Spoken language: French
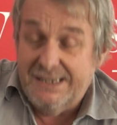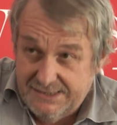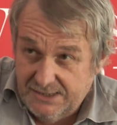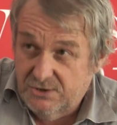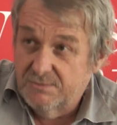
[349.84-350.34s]
Et...
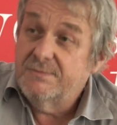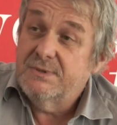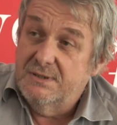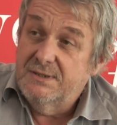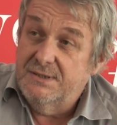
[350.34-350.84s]
Exactement.
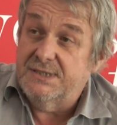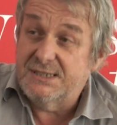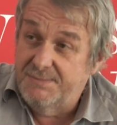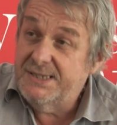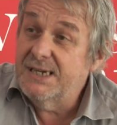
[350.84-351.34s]

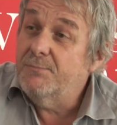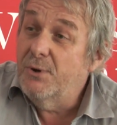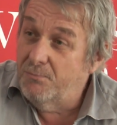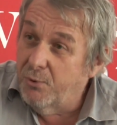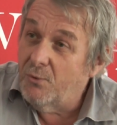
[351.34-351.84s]
D'expliquer un
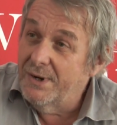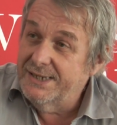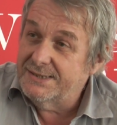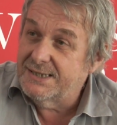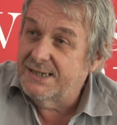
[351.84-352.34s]
peu pourquoi
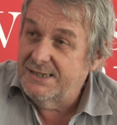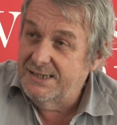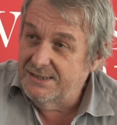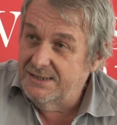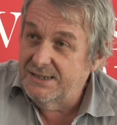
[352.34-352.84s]
il y a ça
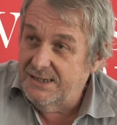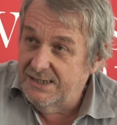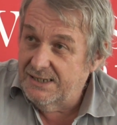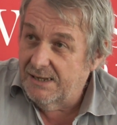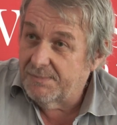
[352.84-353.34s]
et,
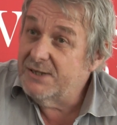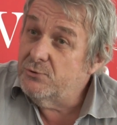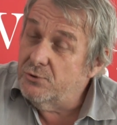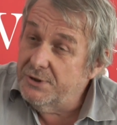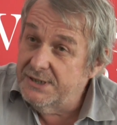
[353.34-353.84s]
après
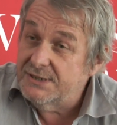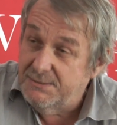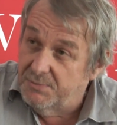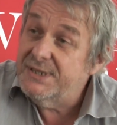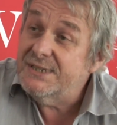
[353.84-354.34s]
de donner des
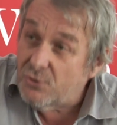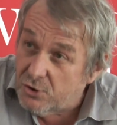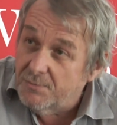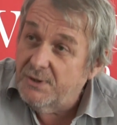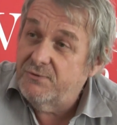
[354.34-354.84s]
hypothèses sur
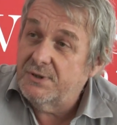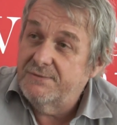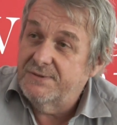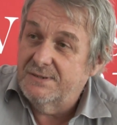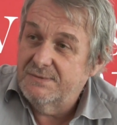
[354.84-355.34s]
comment il faudrait
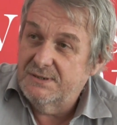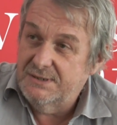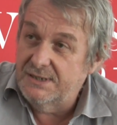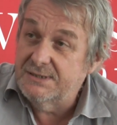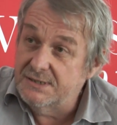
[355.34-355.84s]
faire.
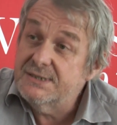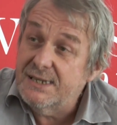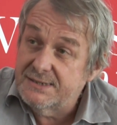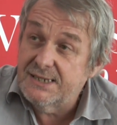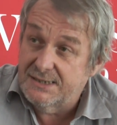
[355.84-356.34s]
Et c'est
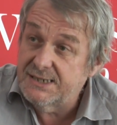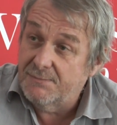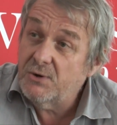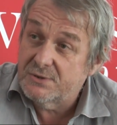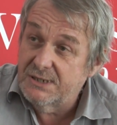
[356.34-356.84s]
ça, ça,
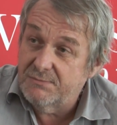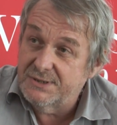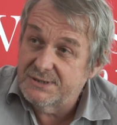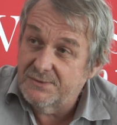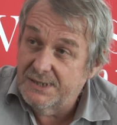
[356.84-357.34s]
manque ça pour
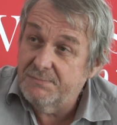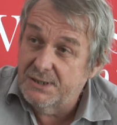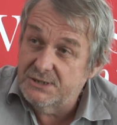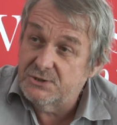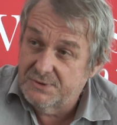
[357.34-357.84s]
l'instant. On n'a
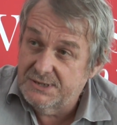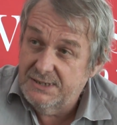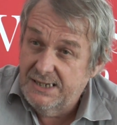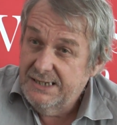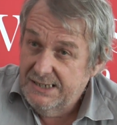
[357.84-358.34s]
pas les choses et,
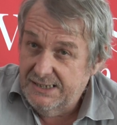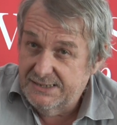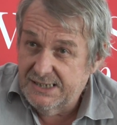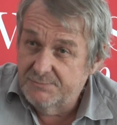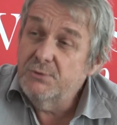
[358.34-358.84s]
et
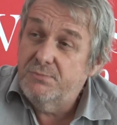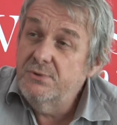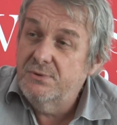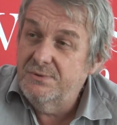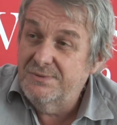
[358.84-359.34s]
c'est un peu
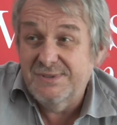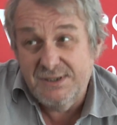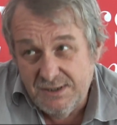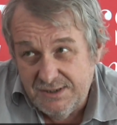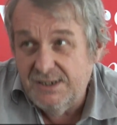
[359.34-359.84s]
plus
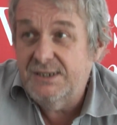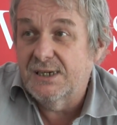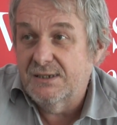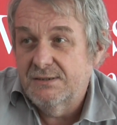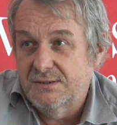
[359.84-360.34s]

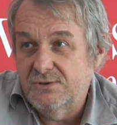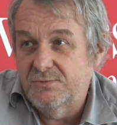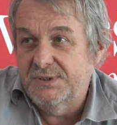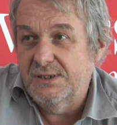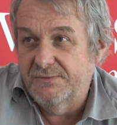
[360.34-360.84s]
délicat et
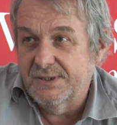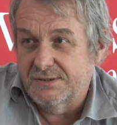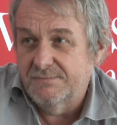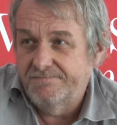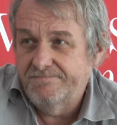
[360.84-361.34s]
subtil de faire
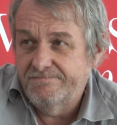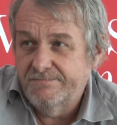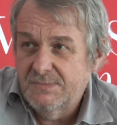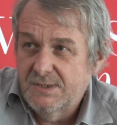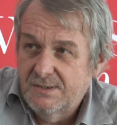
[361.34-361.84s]
ça.
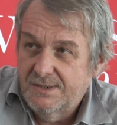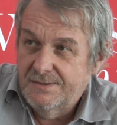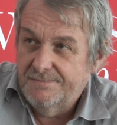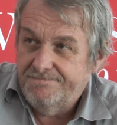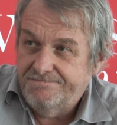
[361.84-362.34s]

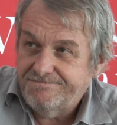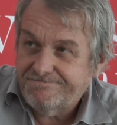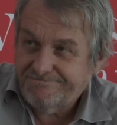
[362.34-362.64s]
Merci.